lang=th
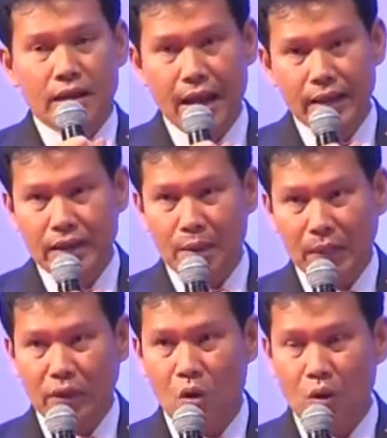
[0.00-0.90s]
น่าจะ
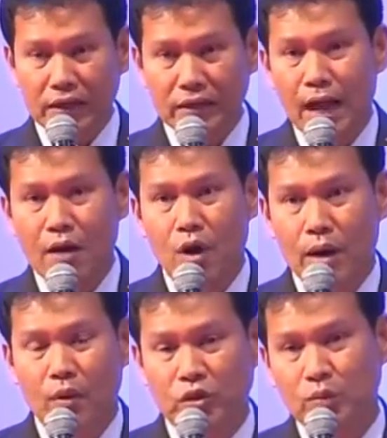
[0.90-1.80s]
มันคงหรือถาวร
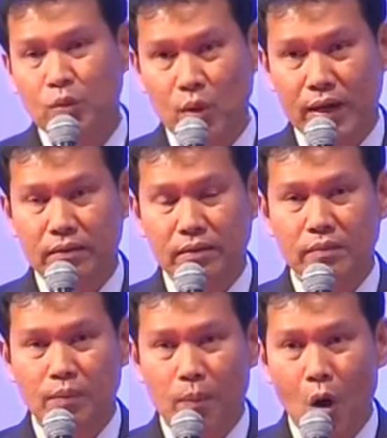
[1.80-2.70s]
พอสมควร
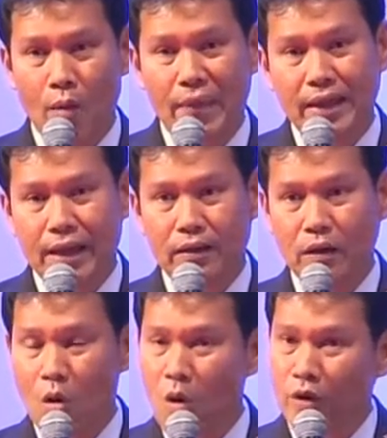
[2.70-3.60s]
เพราะไม่งั้น
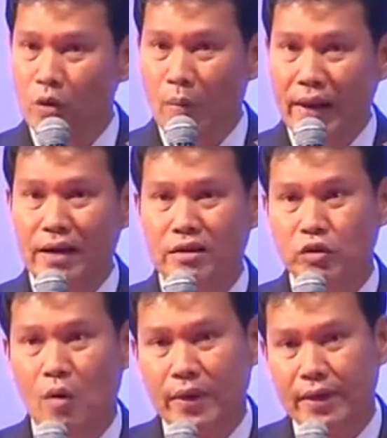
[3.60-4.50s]
ก็คงอยู่ไม่ได้ถึงส
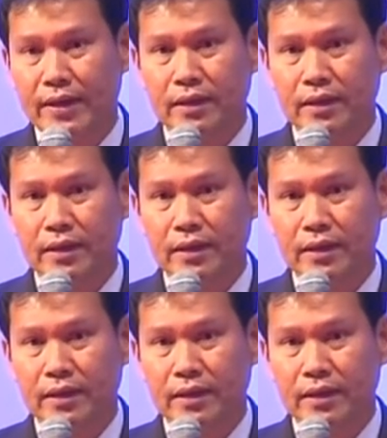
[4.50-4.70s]
องปี